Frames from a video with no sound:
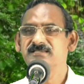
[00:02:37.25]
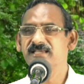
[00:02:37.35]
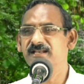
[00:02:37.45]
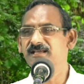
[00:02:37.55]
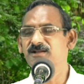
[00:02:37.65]

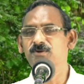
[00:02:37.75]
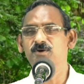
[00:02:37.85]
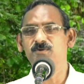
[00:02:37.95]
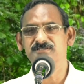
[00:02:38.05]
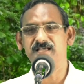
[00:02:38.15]
శరీరంలో
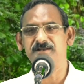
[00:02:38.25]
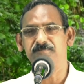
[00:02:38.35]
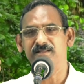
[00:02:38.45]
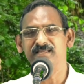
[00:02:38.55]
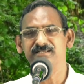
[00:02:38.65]
ఒకసారి
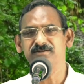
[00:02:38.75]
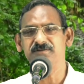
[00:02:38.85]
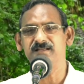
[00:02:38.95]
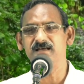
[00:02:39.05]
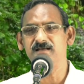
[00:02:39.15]

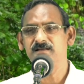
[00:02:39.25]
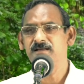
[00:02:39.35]
ప్రత్యక్షమైనా